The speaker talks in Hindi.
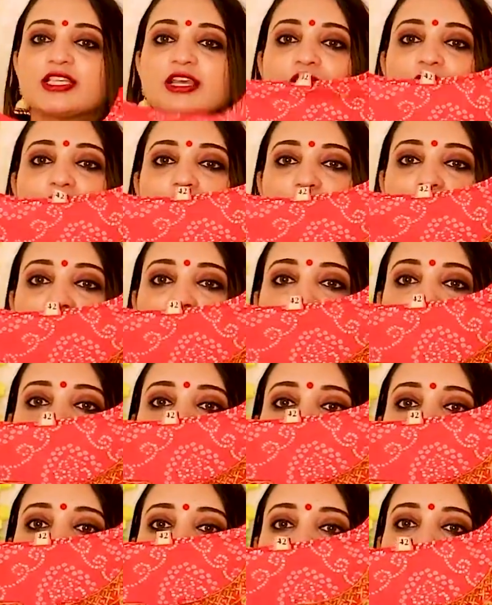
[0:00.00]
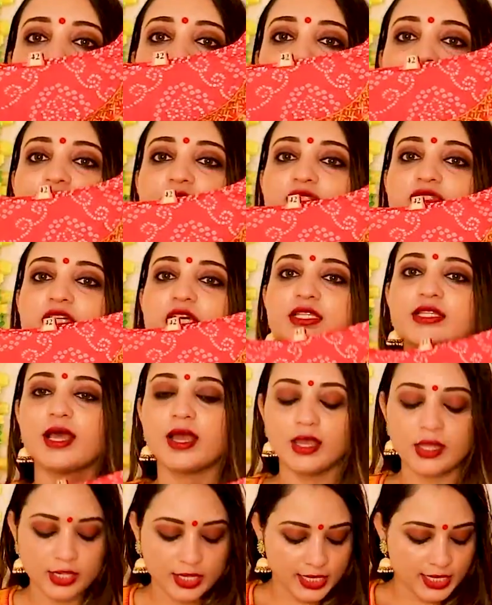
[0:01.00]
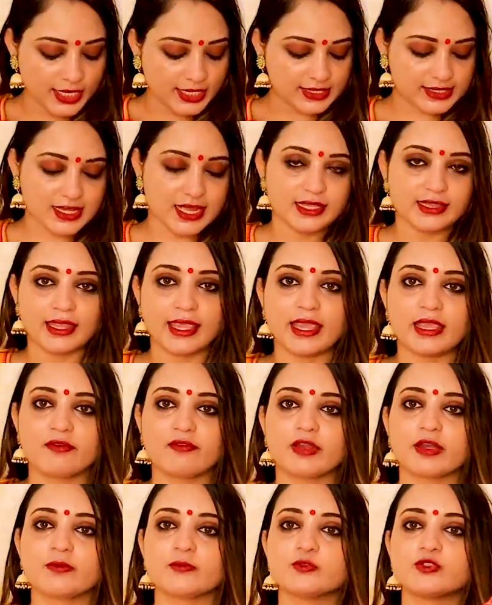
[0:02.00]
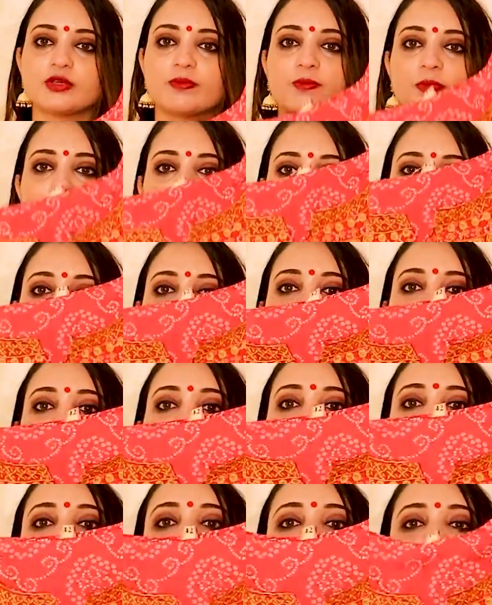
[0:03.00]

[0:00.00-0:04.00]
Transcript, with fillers: इसका वर्क था वो बहुत ही अच्छा था इसका नेक वर्क मुझे बहुत ही पसंद